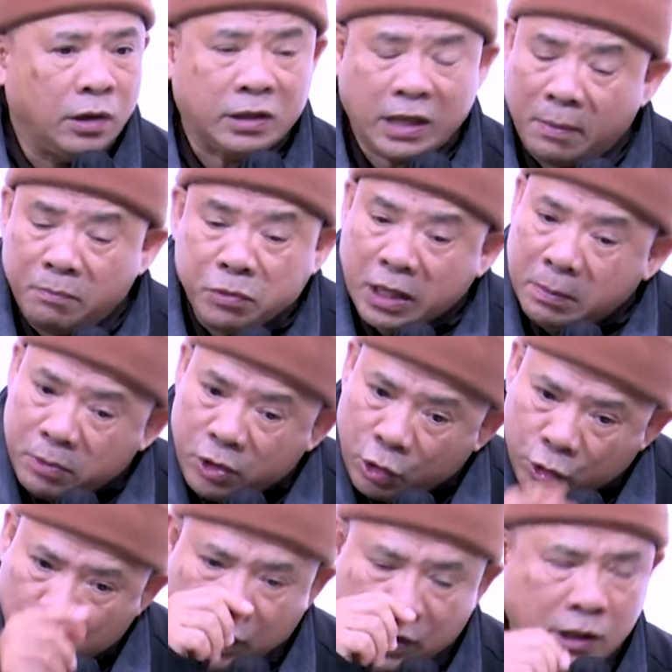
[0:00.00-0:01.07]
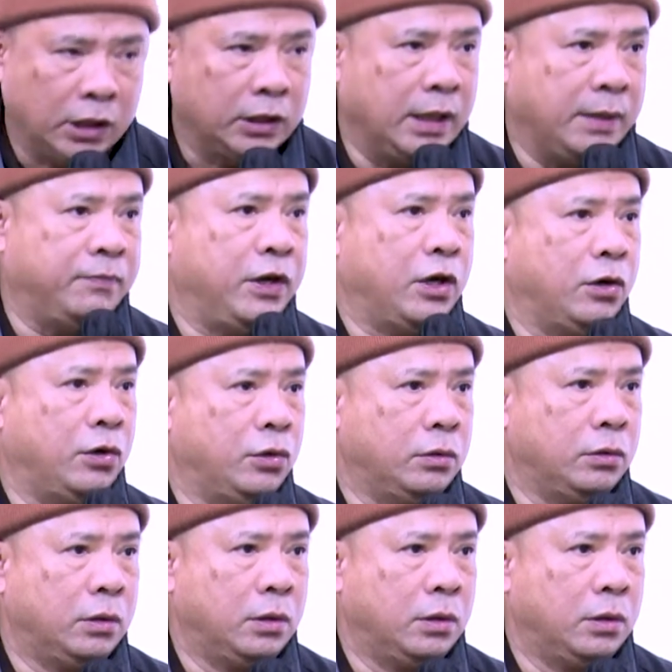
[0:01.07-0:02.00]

Thậm chí mình nói chuyện trực tiếp với nó luôn.